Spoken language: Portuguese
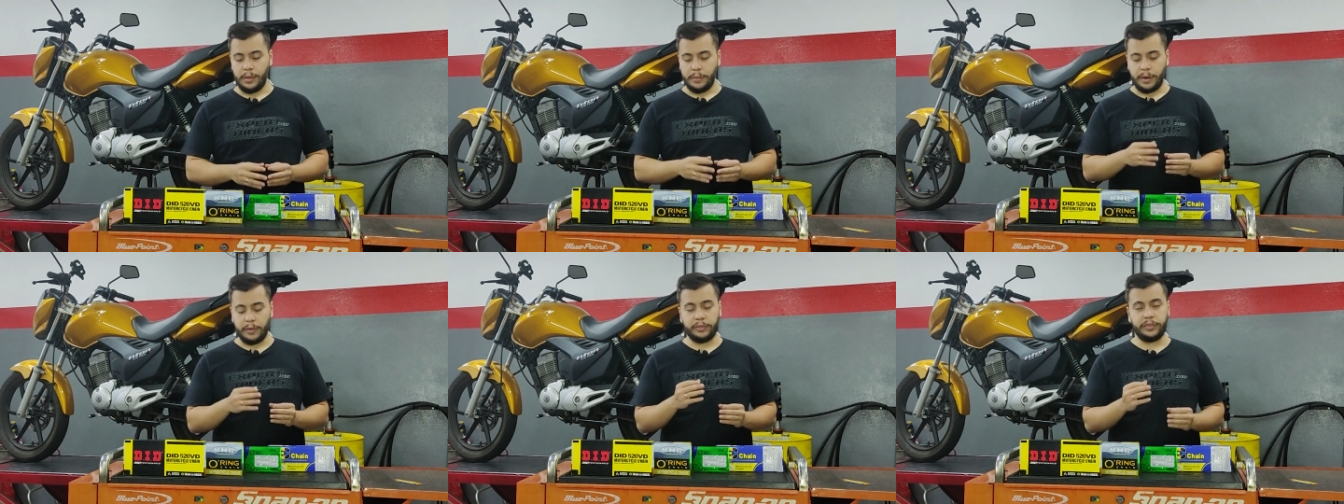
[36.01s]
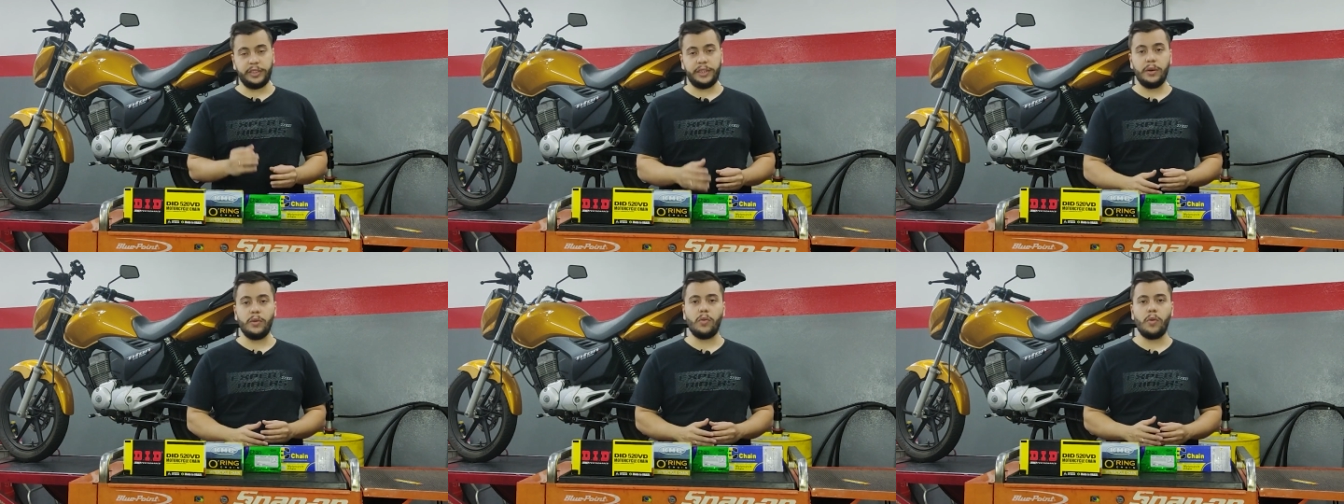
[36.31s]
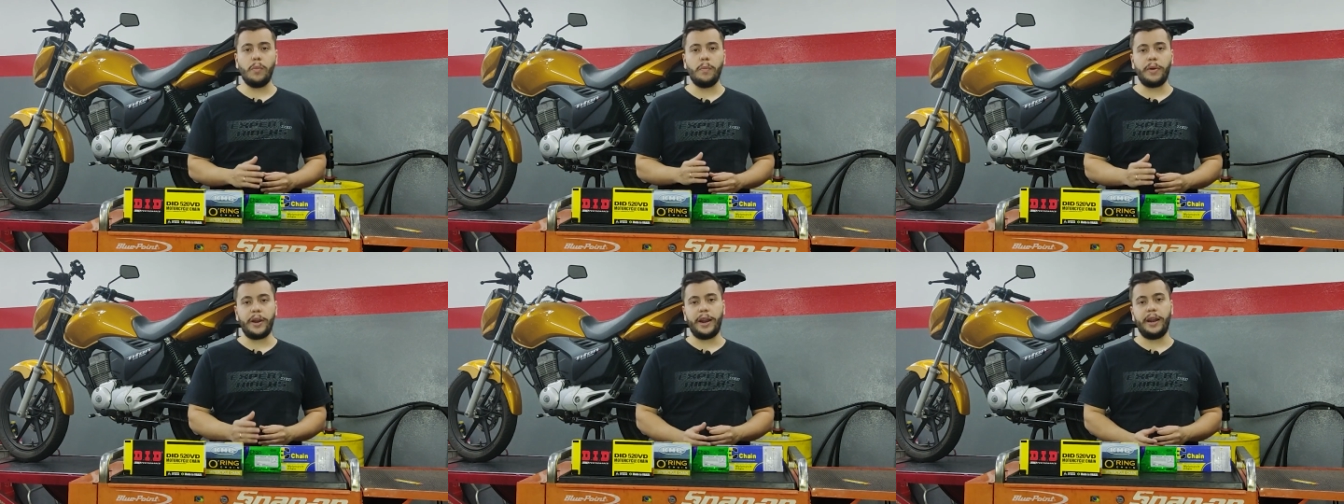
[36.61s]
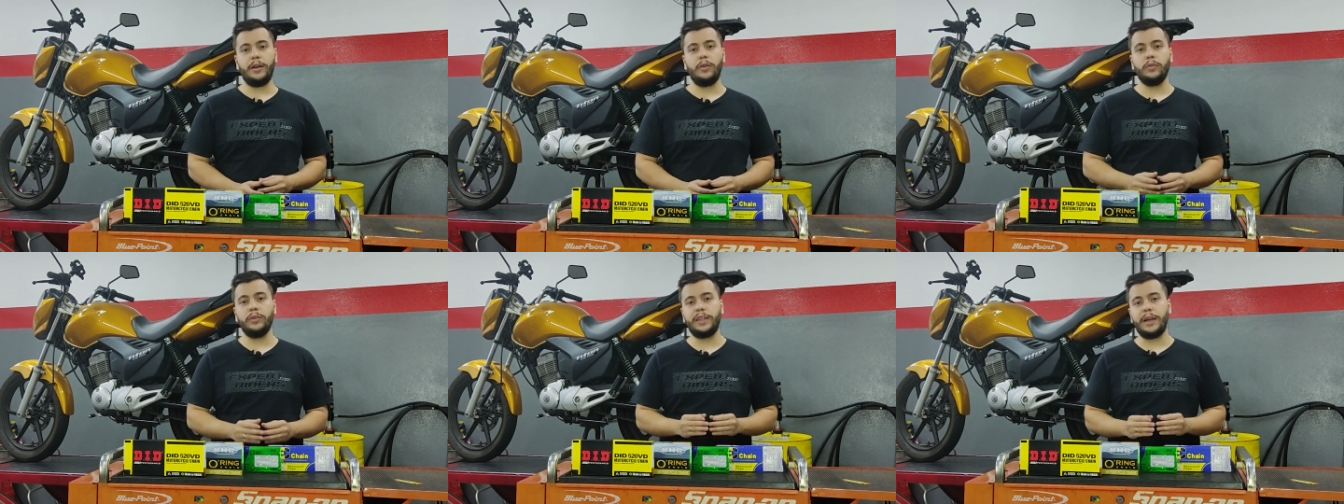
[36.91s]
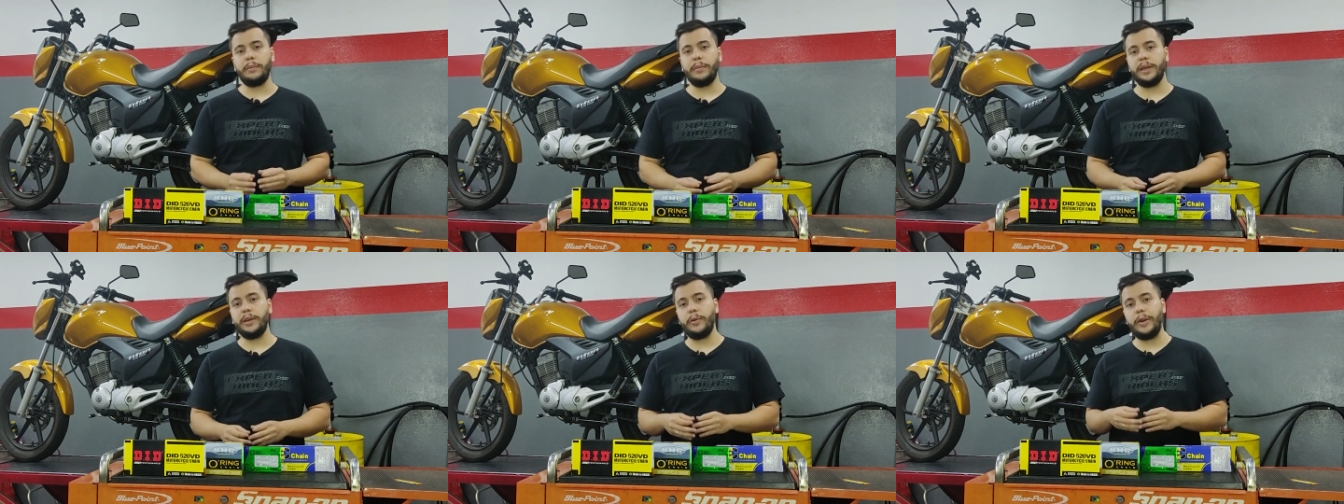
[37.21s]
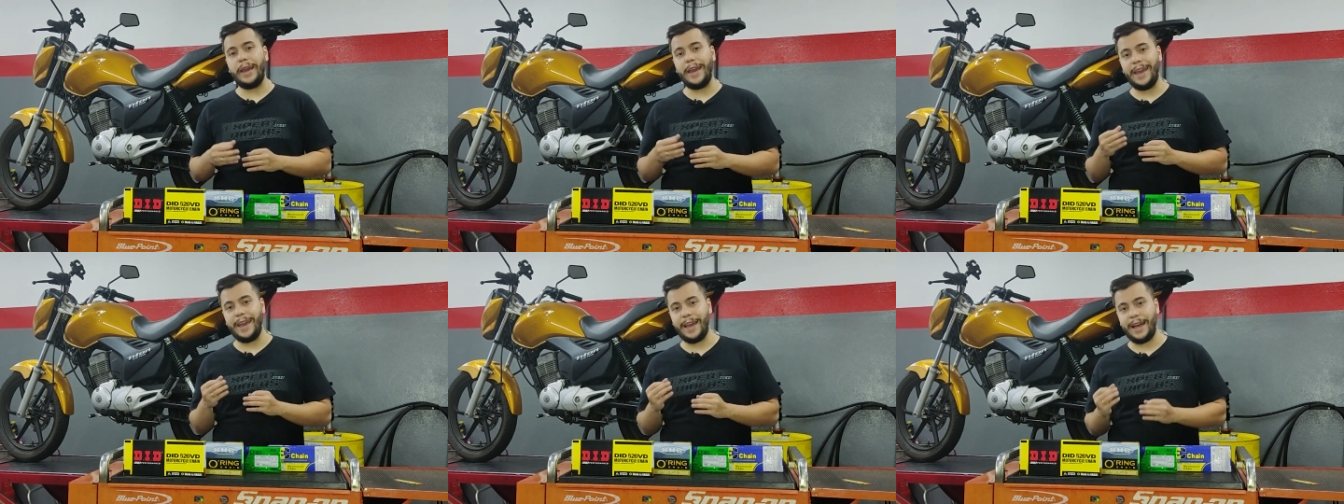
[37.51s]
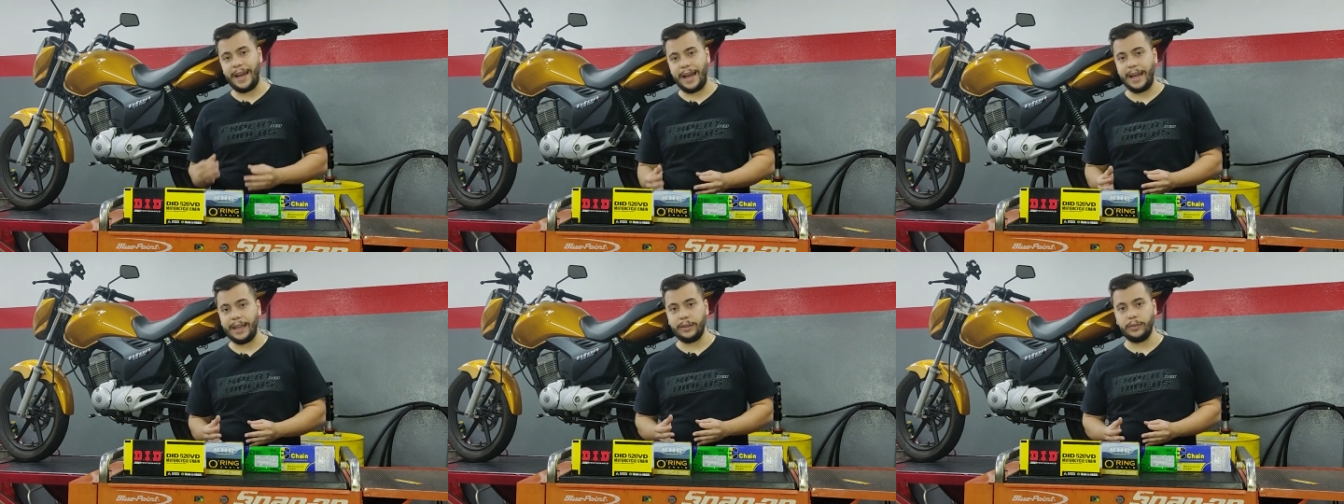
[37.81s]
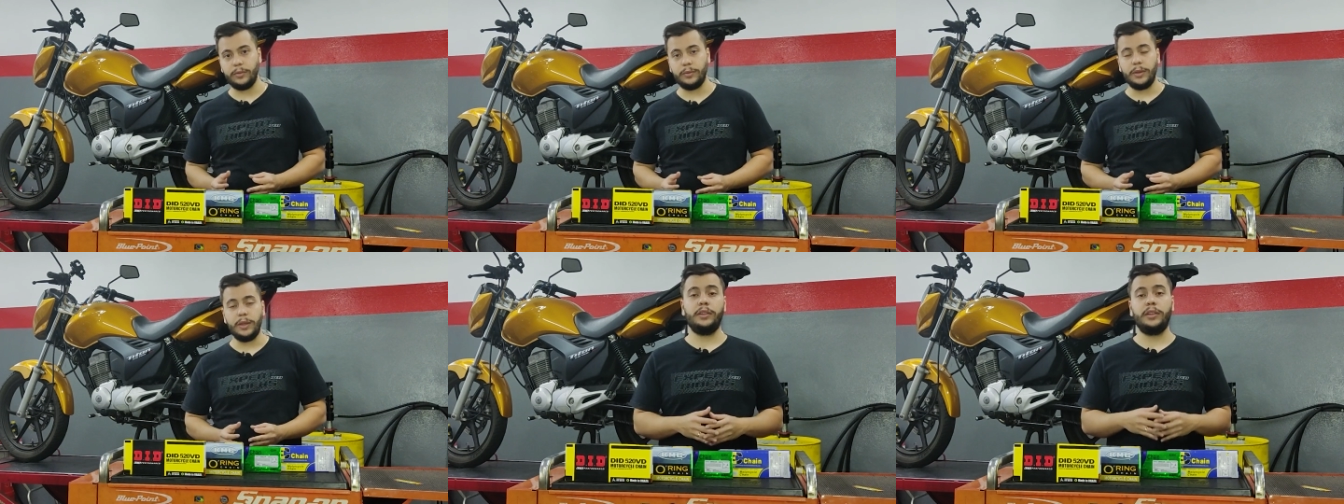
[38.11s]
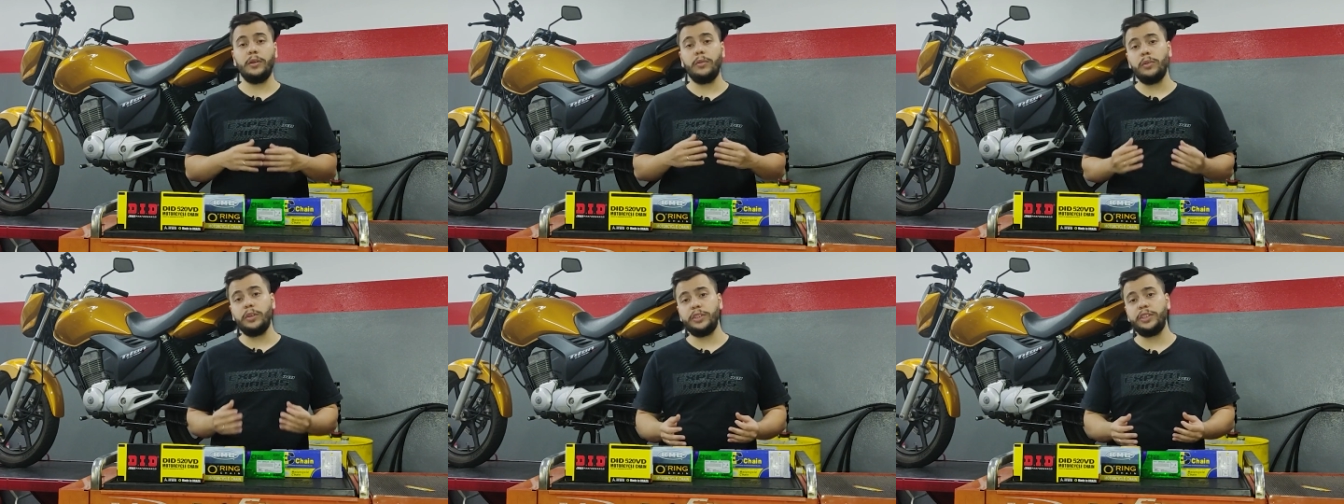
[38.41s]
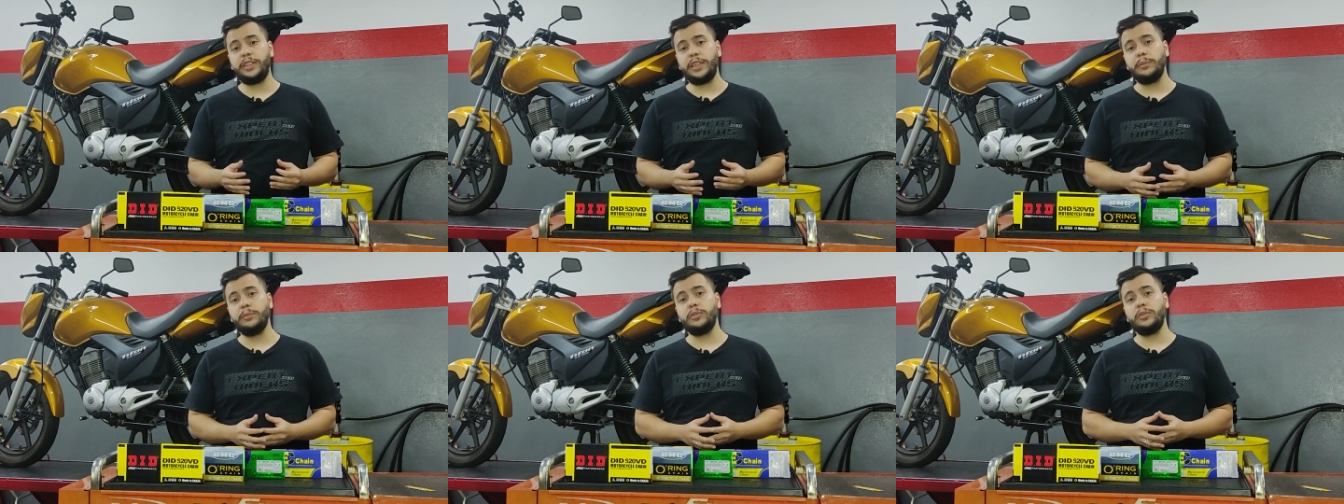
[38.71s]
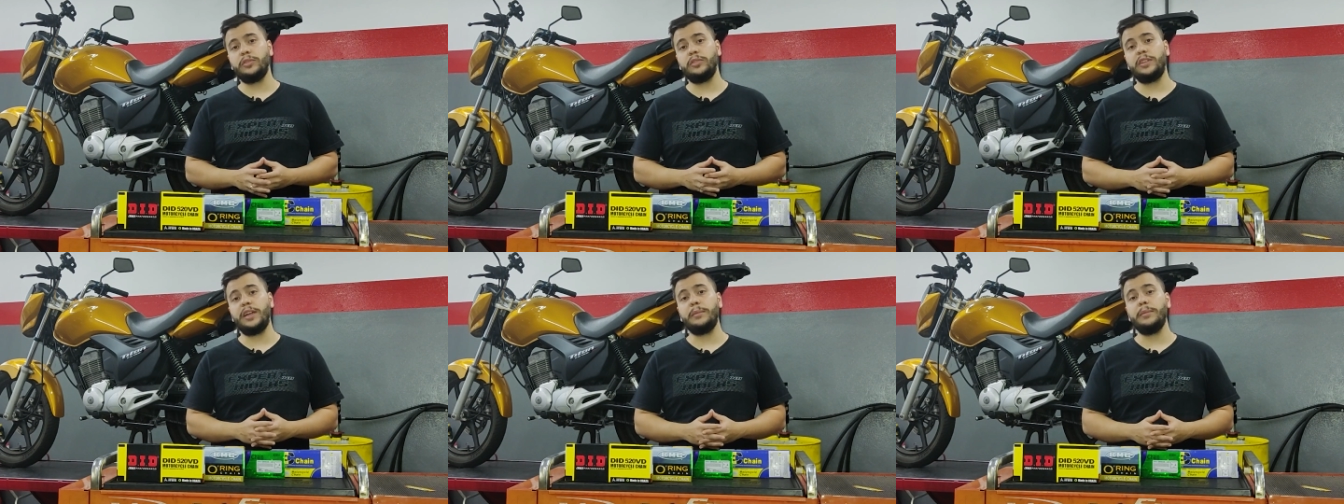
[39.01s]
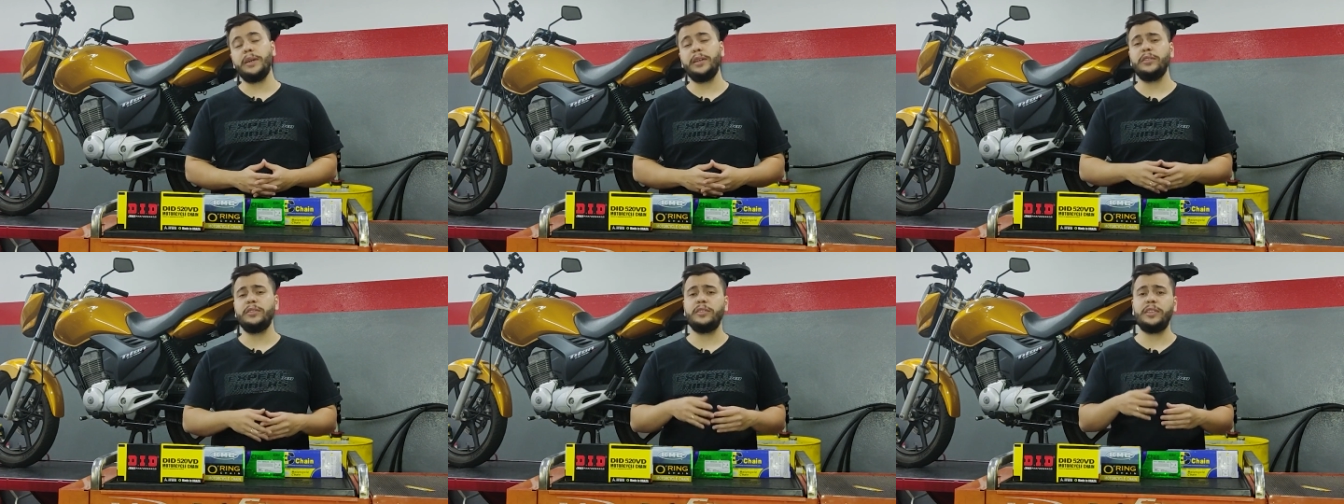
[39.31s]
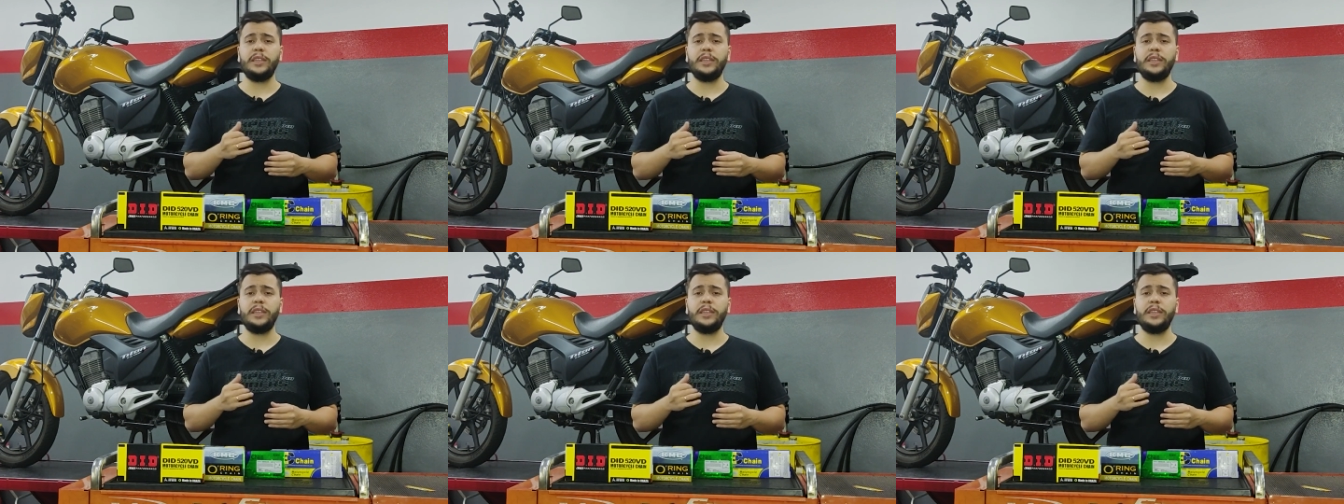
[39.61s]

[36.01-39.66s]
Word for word: para você não comprar o tamanho errado. Então hoje temos os tamanhos